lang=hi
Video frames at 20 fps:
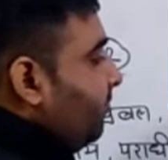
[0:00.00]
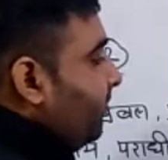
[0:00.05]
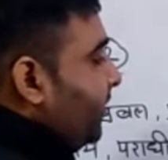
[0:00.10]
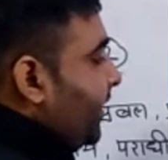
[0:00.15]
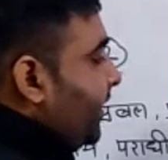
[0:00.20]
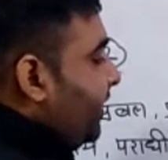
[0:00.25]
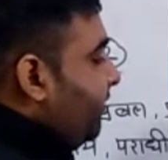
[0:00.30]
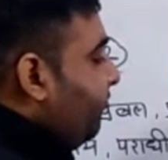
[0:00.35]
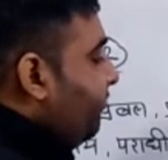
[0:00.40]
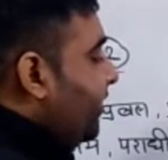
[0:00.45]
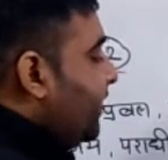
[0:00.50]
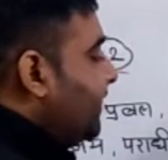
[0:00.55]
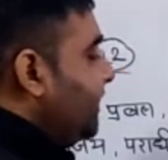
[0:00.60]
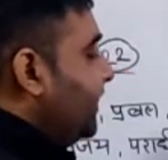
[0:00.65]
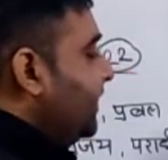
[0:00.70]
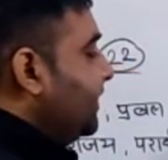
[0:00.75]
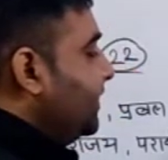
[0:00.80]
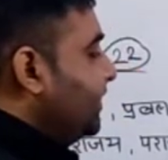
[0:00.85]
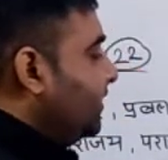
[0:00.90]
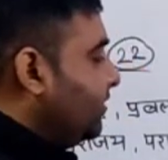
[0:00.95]

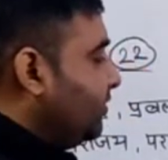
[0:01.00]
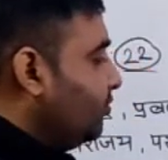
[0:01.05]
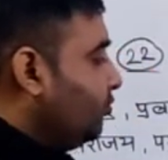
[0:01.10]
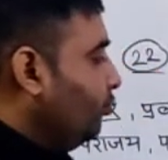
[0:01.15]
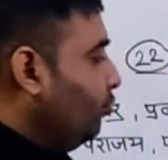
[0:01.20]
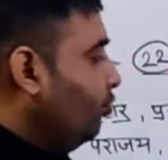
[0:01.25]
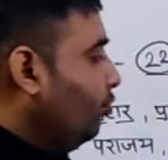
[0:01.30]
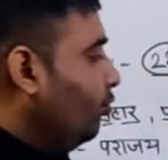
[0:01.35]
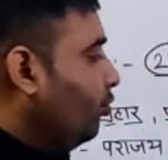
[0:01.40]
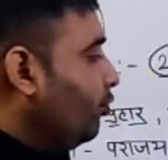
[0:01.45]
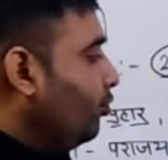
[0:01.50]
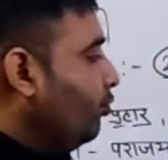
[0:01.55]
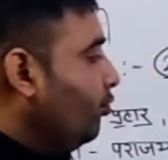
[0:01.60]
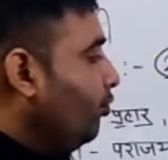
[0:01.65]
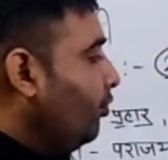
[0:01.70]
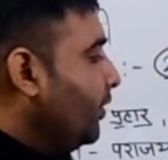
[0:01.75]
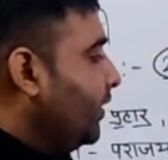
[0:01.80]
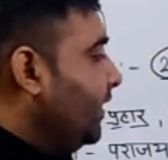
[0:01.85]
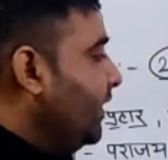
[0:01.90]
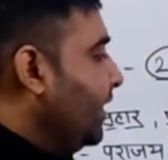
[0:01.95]
परिवर्तन
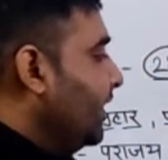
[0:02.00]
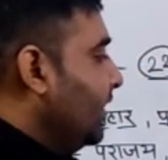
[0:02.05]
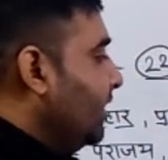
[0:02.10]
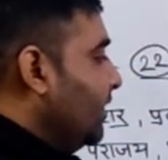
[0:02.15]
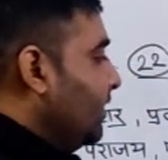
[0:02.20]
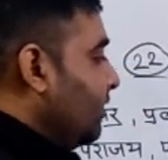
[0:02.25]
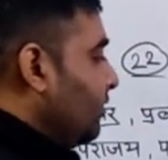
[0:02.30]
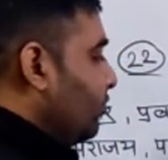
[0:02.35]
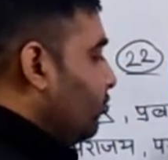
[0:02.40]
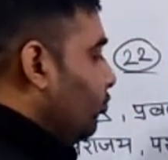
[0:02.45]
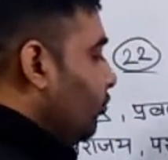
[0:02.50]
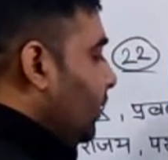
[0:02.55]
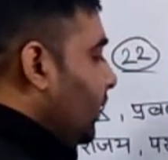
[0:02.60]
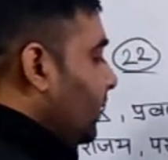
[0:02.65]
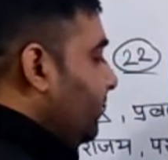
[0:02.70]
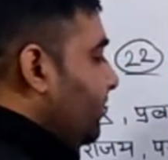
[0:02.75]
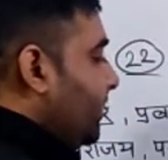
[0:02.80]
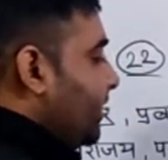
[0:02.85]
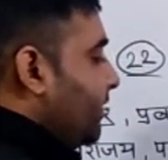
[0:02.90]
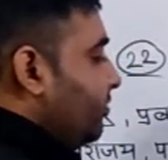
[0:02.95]
सुयोग्य
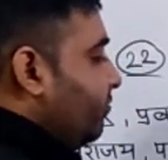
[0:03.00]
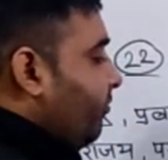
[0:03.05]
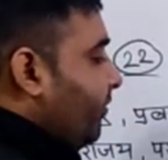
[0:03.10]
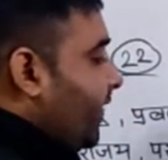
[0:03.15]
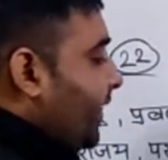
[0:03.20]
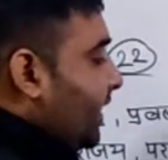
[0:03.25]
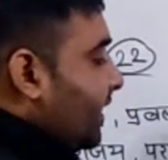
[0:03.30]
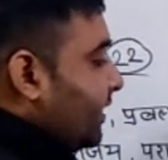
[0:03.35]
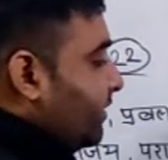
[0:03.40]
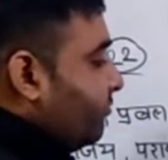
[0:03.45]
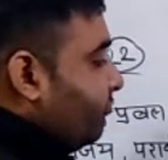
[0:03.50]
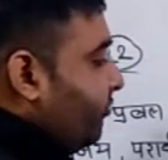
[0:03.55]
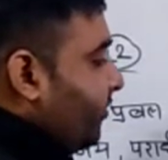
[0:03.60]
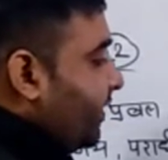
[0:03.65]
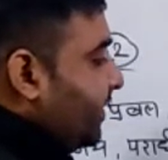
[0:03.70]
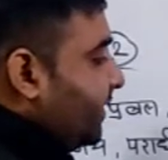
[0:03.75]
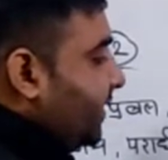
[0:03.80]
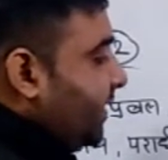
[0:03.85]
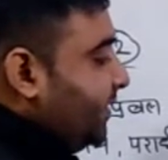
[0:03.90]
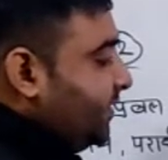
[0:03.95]
सुलभ स्व
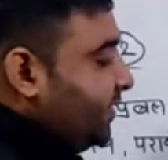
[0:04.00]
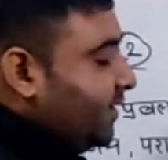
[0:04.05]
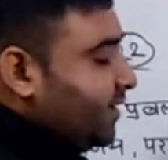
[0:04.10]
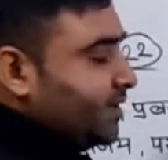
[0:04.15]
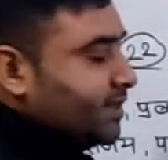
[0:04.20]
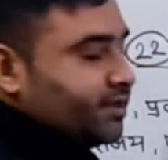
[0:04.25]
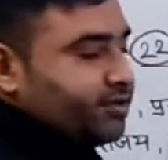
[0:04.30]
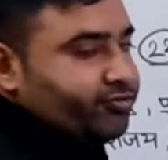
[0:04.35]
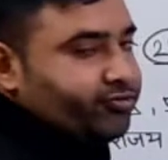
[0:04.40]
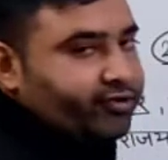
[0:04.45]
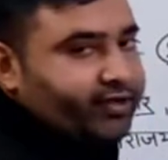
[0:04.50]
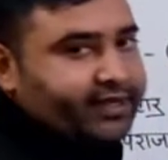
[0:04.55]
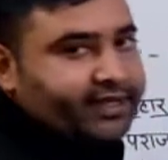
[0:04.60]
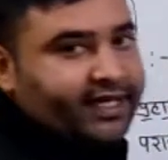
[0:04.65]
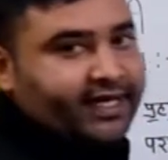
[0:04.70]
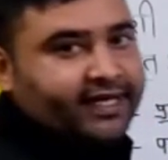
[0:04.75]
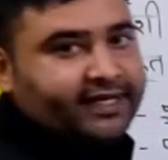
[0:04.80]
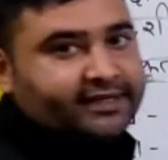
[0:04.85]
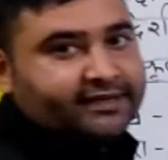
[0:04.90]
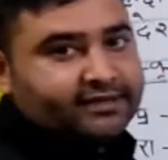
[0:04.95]
स्वतंत्र
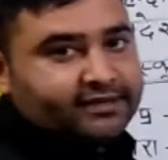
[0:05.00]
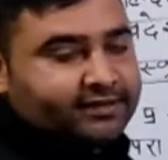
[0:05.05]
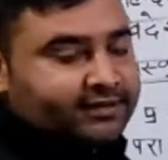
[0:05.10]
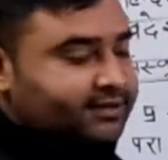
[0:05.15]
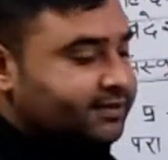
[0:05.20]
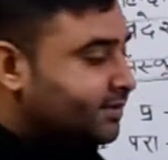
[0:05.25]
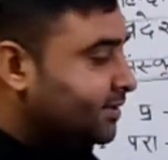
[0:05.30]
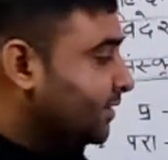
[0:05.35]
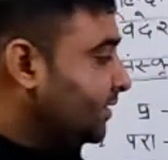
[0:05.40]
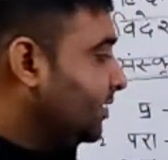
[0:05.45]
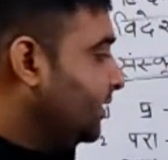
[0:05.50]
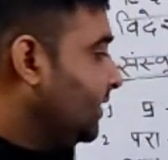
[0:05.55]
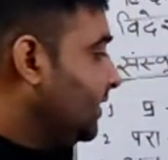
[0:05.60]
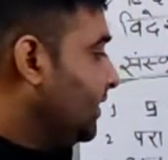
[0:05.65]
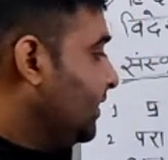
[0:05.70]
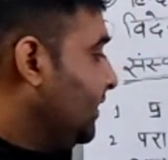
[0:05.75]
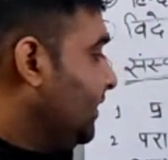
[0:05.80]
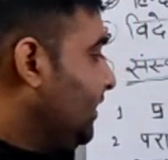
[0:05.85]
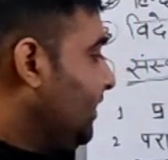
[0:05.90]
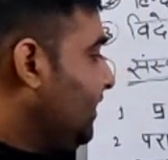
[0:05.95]
स्वदेश
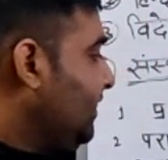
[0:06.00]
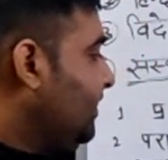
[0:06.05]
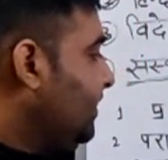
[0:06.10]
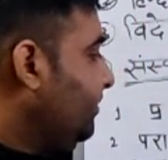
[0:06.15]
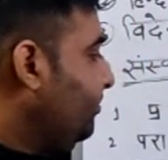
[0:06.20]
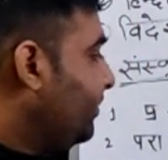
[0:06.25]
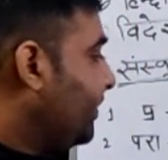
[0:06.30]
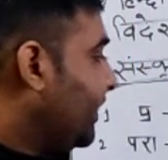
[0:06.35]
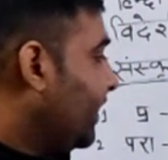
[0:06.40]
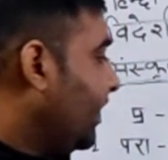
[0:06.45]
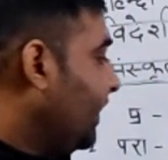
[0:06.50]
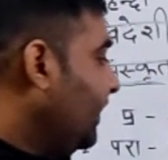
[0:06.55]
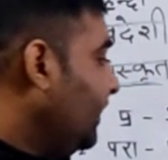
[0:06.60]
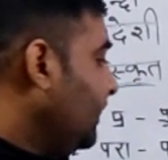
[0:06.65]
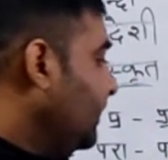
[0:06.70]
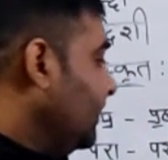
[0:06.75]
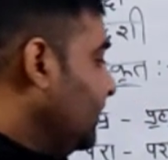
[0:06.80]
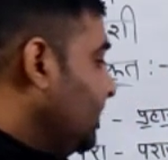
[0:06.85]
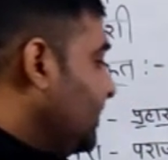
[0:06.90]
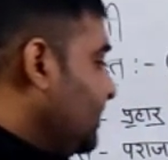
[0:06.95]
इसी
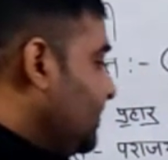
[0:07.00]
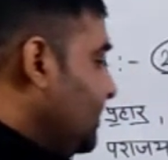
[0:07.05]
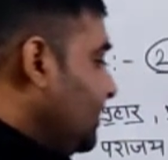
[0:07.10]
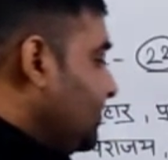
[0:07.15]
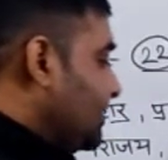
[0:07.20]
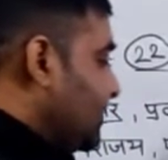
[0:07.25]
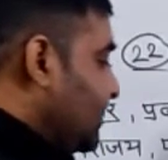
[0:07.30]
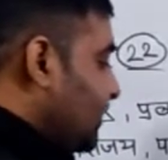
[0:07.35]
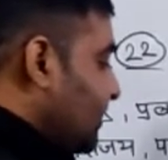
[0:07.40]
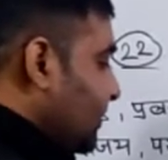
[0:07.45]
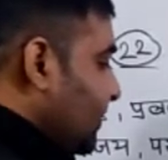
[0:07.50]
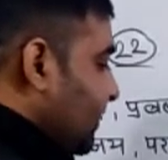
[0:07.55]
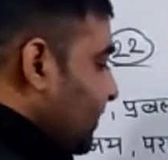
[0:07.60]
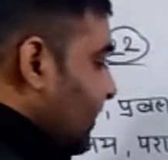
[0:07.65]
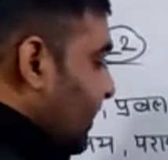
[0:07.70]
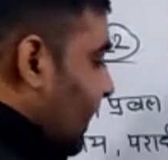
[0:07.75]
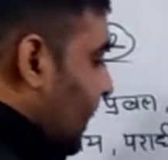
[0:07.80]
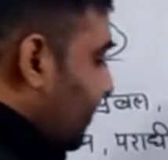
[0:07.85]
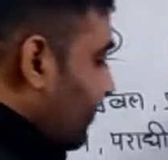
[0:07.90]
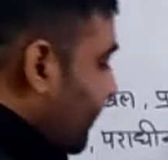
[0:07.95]
प्रकार निस
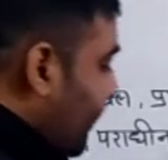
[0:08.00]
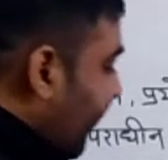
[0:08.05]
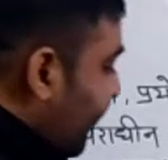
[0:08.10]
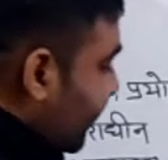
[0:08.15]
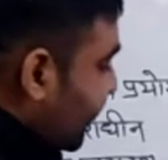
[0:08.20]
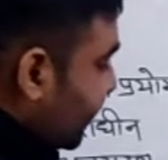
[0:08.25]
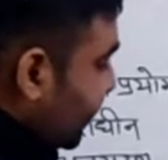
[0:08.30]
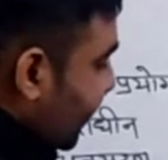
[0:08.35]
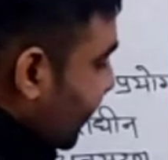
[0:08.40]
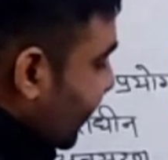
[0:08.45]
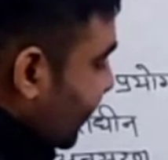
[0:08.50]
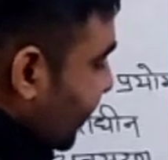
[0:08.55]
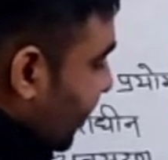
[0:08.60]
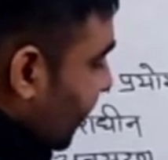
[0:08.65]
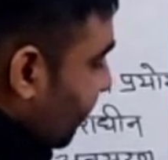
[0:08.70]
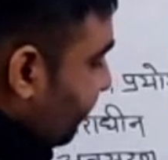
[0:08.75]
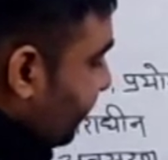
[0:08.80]
अब ध्यान रखना यहाँ